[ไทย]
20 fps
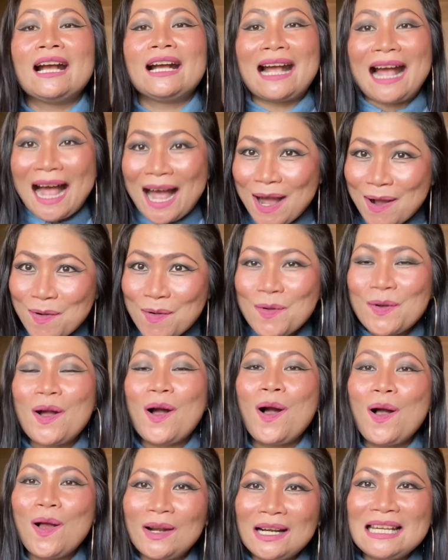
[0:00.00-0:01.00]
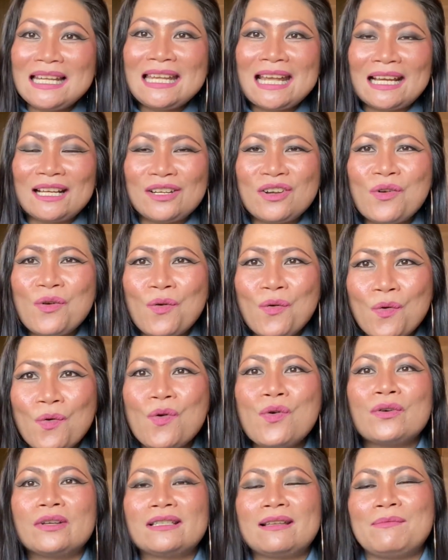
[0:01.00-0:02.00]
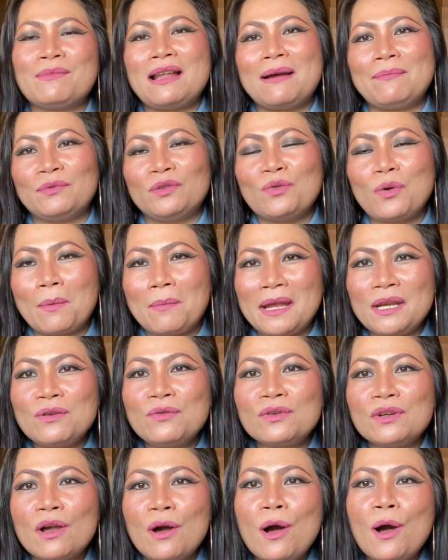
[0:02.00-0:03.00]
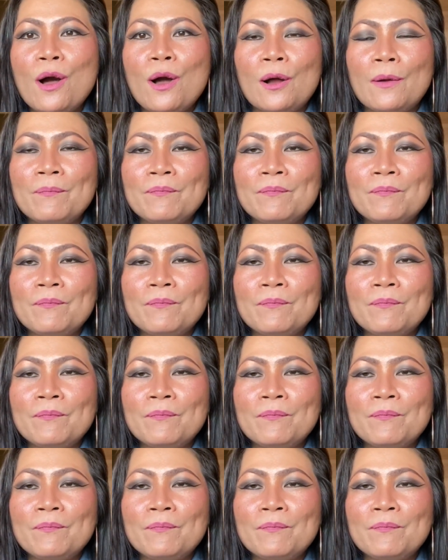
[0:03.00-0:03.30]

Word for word: เขาก็เลี้ยงดูสำหรับตัวแม่นุชก็